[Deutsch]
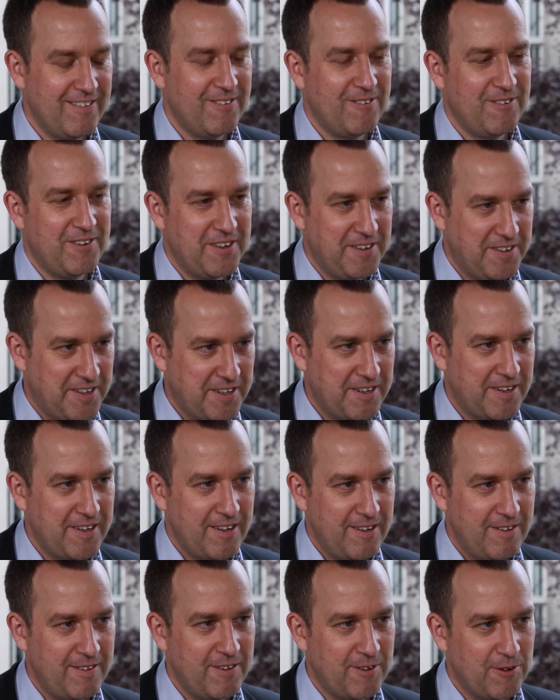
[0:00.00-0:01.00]
Also die
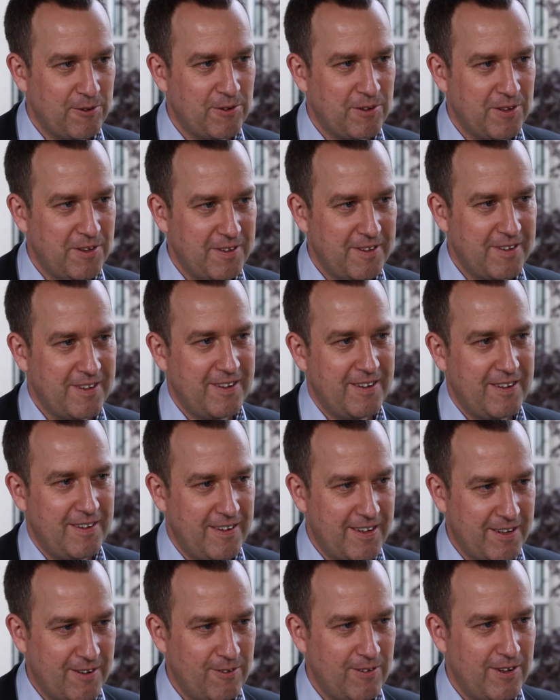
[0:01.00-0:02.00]
Digitalisierung ist
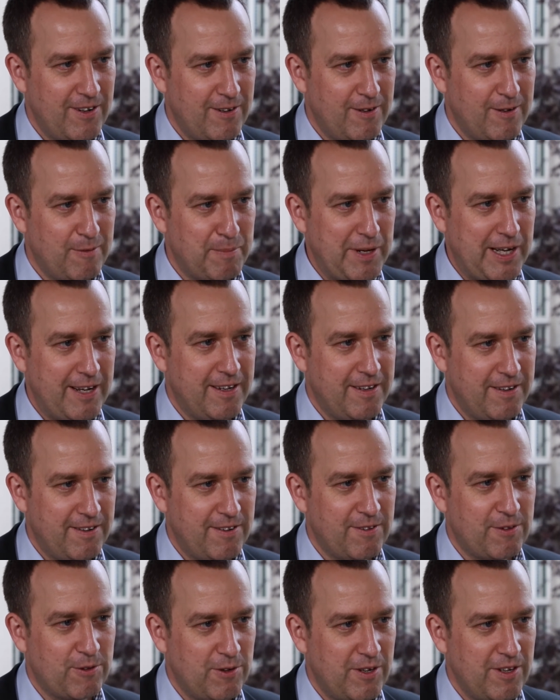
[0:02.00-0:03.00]
ja aktuell ein breit
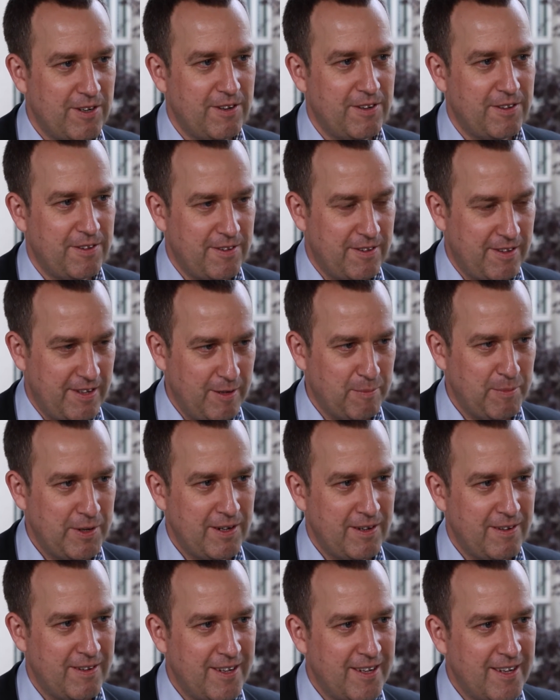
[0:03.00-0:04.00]
diskutiertes
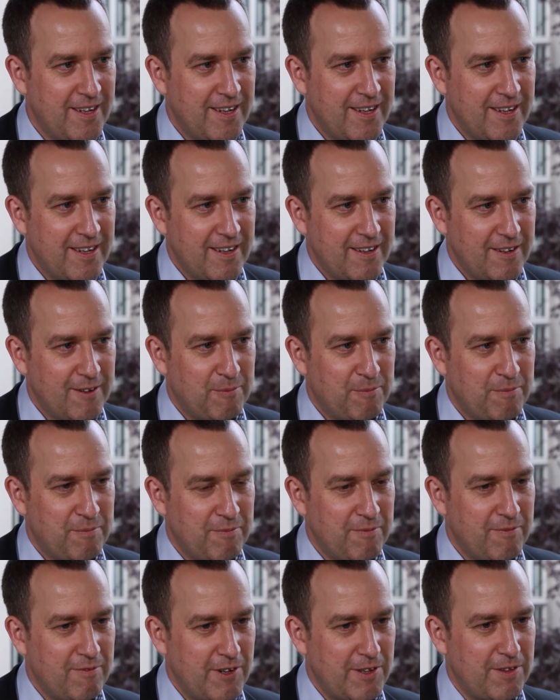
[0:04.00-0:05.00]
Thema.
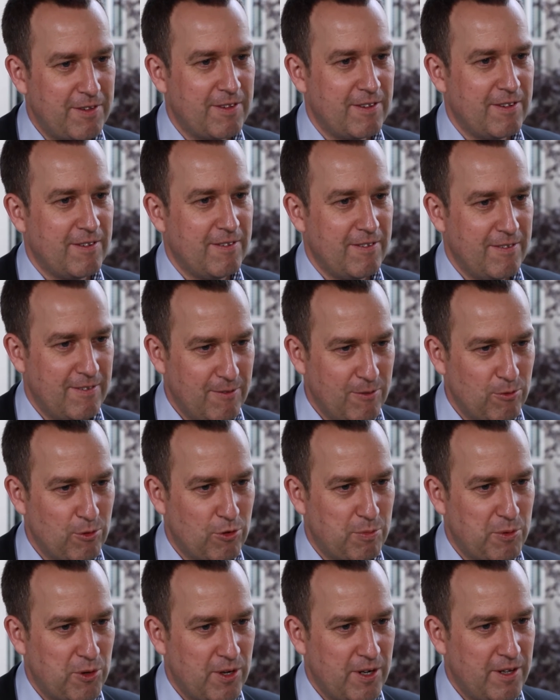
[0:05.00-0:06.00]
Ähm, was äh,
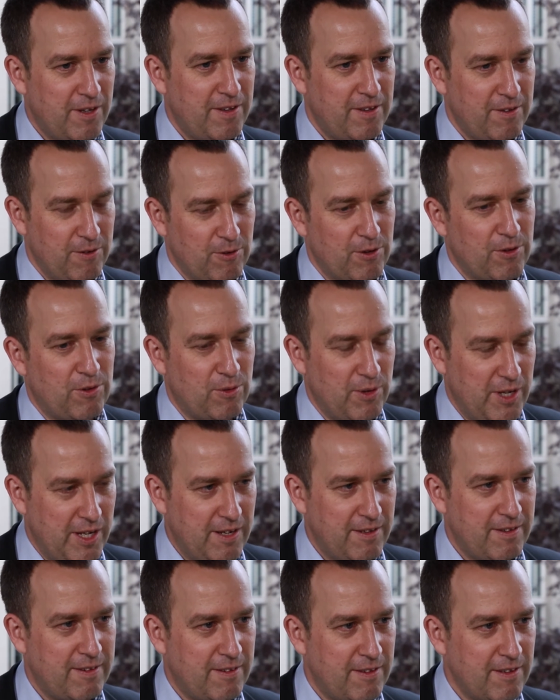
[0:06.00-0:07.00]
ursprünglich oder
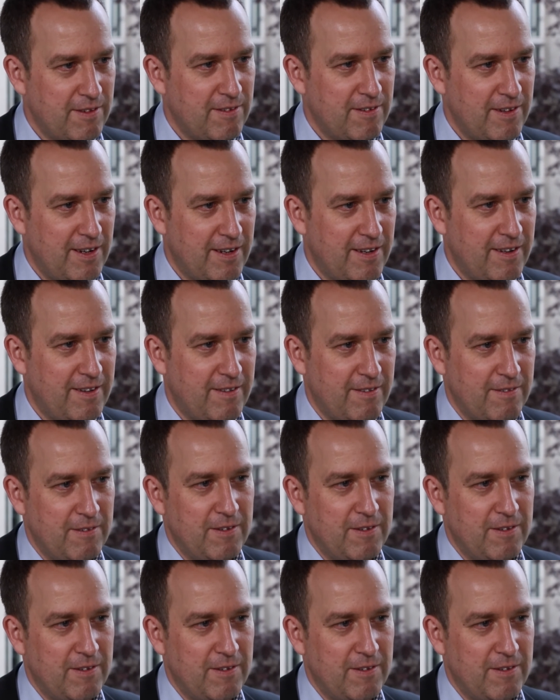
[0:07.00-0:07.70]
zuerst äh, eigentlich